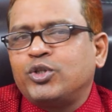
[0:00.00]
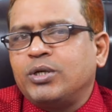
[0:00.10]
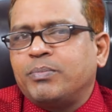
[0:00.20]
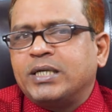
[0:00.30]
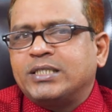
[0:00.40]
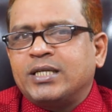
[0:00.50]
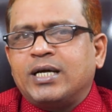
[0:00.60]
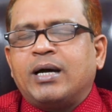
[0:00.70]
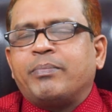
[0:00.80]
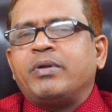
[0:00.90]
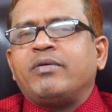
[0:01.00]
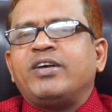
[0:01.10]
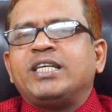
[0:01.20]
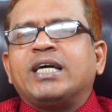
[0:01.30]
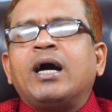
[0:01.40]
মধ্যে পাচ্ছেন আপনি
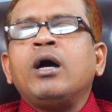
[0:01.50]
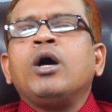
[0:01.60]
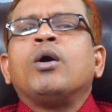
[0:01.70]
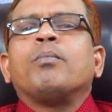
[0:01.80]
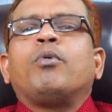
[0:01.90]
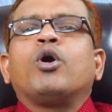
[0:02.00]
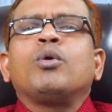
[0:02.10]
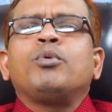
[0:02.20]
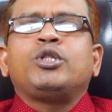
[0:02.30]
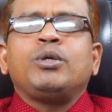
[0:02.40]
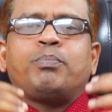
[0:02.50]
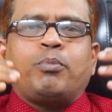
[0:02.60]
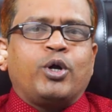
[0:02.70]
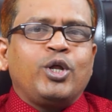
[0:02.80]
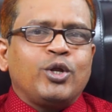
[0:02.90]
ভিসা পরবর্তী
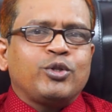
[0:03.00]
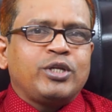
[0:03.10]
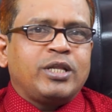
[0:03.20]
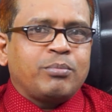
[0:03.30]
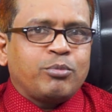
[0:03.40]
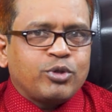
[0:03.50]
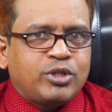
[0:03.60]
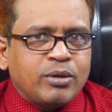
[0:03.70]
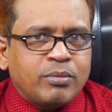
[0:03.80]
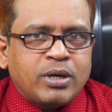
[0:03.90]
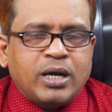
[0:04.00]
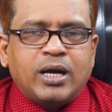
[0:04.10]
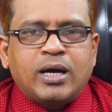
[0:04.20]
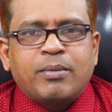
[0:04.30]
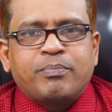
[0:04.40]
পনেরো দিনের মধ্যে
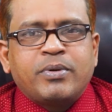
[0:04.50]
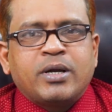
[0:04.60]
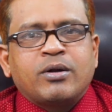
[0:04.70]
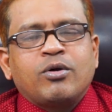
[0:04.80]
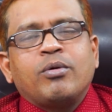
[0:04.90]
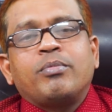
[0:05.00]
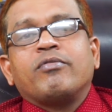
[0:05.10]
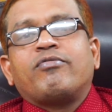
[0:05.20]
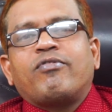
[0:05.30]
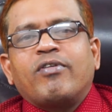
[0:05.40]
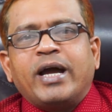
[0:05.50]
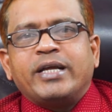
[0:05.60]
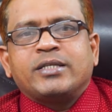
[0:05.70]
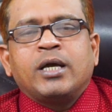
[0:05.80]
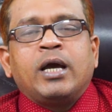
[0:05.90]
আপনার হবে
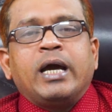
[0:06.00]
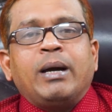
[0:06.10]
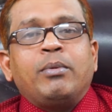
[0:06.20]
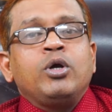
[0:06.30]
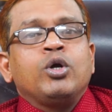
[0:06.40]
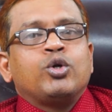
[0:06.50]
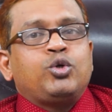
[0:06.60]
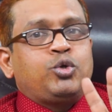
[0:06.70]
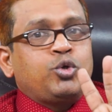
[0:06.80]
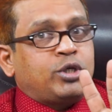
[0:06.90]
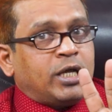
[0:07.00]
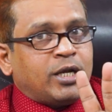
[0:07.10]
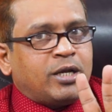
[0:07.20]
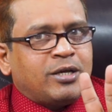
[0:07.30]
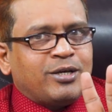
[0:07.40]
ফ্লাইট এবং
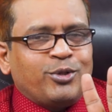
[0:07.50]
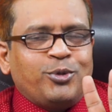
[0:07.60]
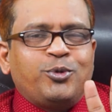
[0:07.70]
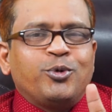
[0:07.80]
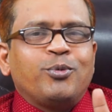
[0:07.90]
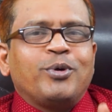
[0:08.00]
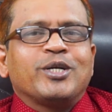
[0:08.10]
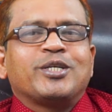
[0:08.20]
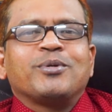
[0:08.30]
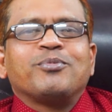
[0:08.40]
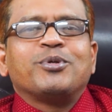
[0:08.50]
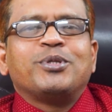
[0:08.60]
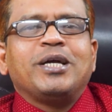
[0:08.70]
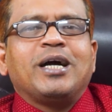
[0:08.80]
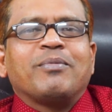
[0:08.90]
টোটাল দু মাসের
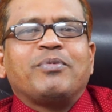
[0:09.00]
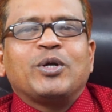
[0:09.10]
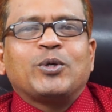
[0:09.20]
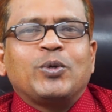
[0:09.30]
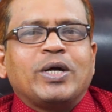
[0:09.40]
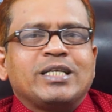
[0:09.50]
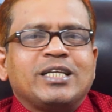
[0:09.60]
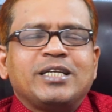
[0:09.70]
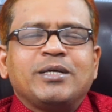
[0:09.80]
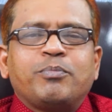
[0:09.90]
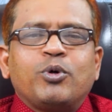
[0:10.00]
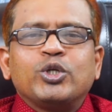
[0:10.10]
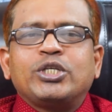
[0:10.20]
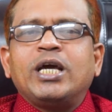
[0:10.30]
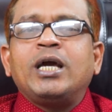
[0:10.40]
মধ্যে আপনি কুক আইল্যান্ডে
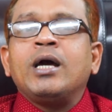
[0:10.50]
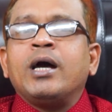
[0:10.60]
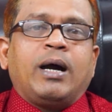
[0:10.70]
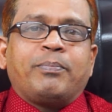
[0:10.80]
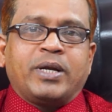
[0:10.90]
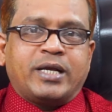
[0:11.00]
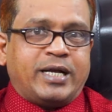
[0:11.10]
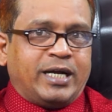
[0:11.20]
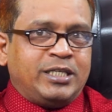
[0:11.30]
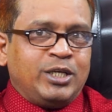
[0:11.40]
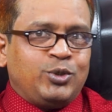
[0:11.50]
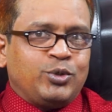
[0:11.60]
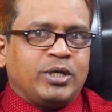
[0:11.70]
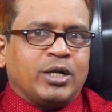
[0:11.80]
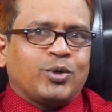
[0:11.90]
পৌঁছে আপনার কাজে
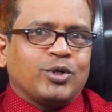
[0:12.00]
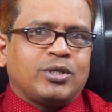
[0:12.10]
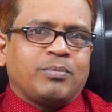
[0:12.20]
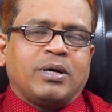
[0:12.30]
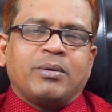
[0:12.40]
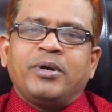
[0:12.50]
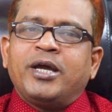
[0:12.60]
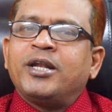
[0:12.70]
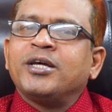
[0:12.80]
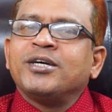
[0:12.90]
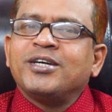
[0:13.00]
যোগদান করতে পারবেন